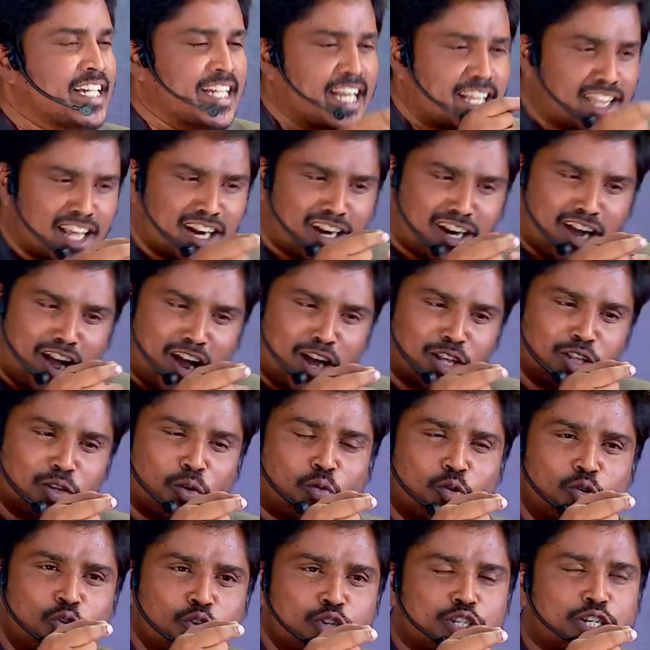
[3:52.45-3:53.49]
எதற்காக அந்த
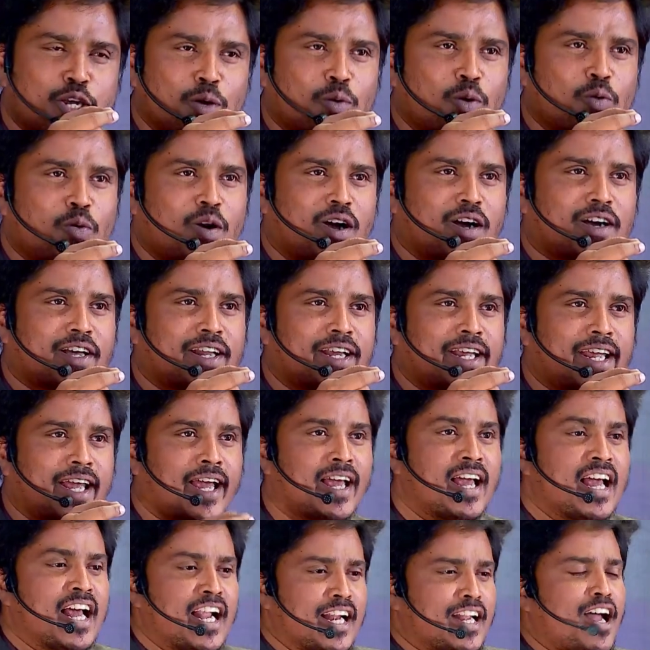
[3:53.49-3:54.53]
குண்டூசியை உருவாக்குறீங்க
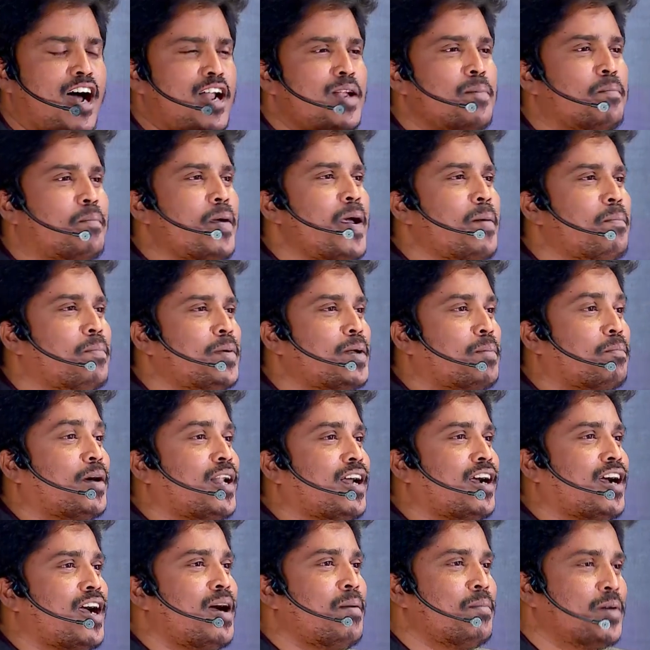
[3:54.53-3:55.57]
நாலு பேப்பர்
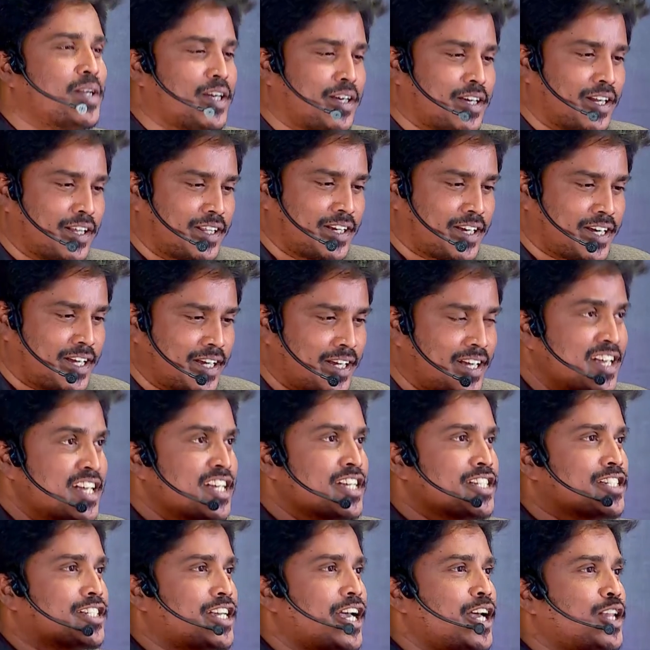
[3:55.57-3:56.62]
பறக்காமல் இருக்கிறதுக்கு
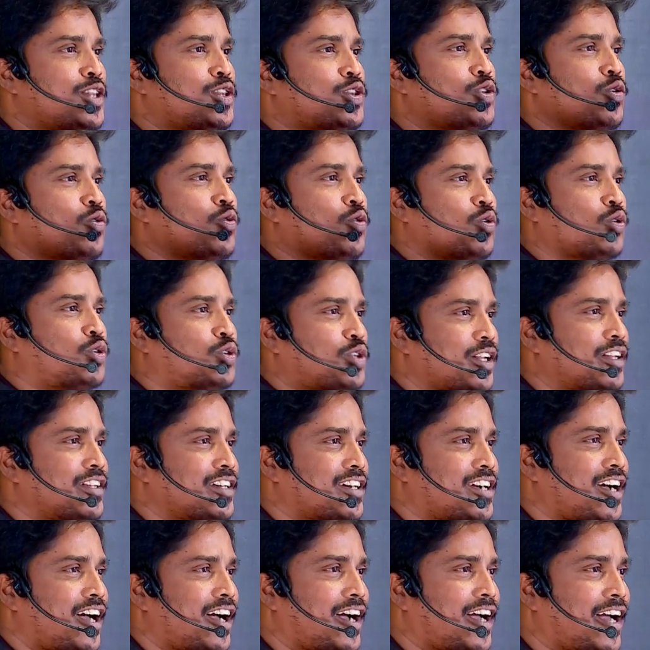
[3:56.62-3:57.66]
சேர்த்து
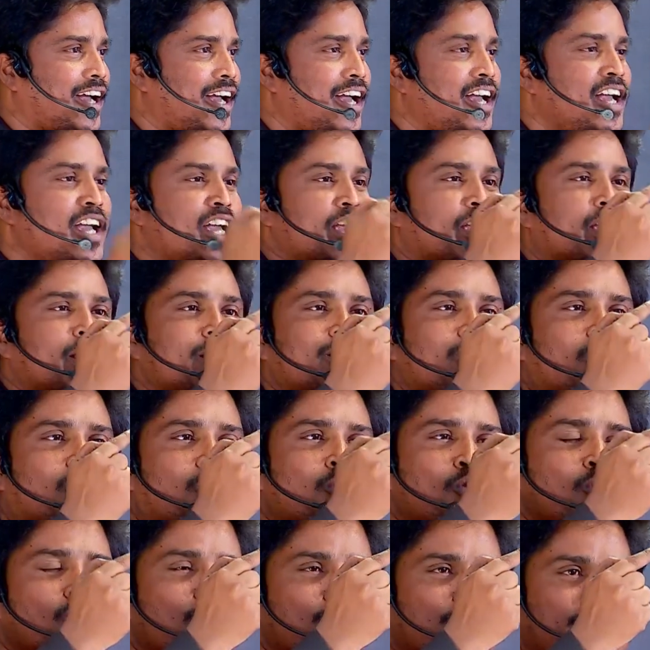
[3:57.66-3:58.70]
குத்துறதுக்காக இந்த
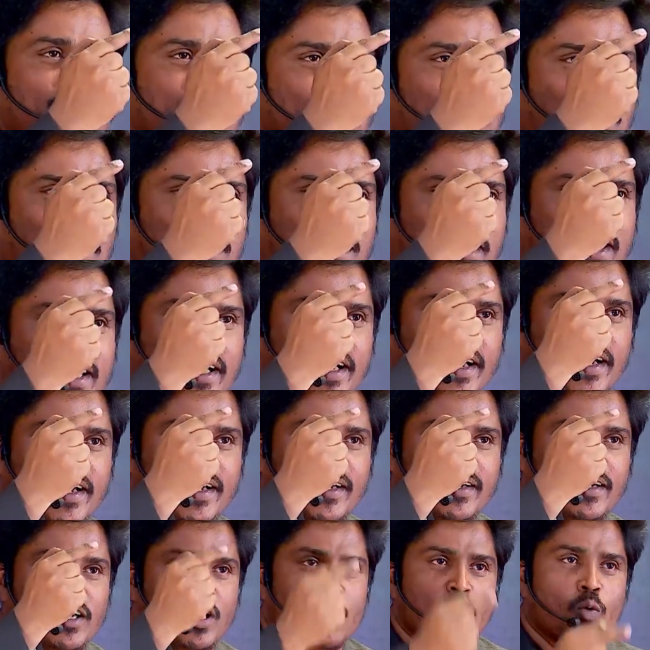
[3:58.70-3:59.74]
குண்டூசியை படைக்கிறேன்
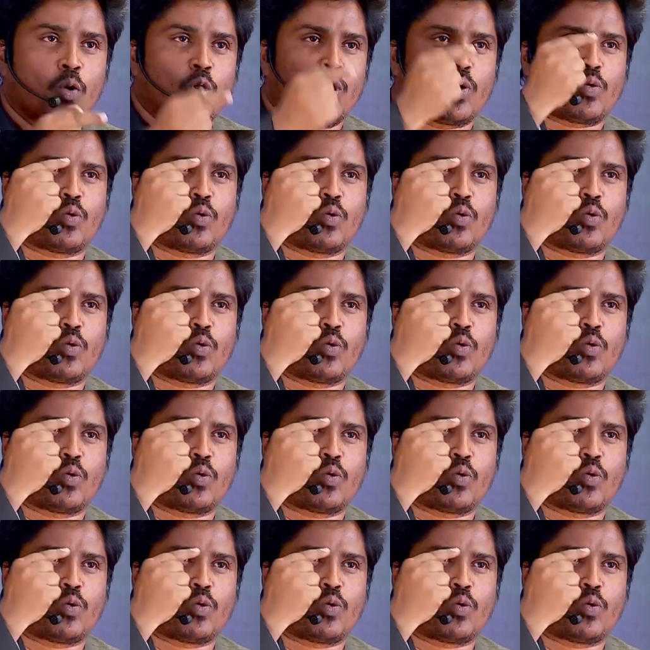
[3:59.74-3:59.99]
ஒரு